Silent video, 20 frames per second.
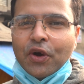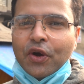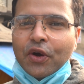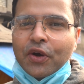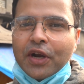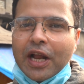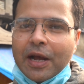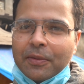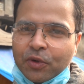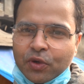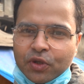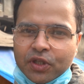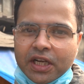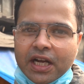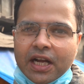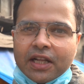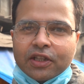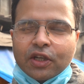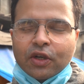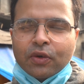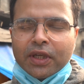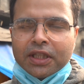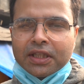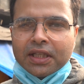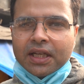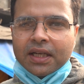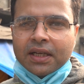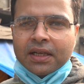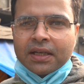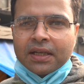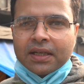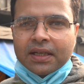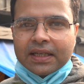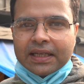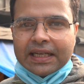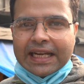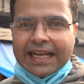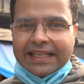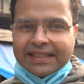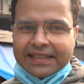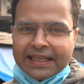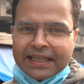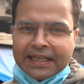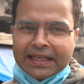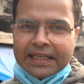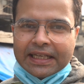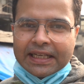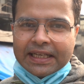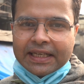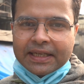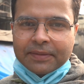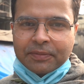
और आपको दिखाता हूँ अंदर कैसे इनकी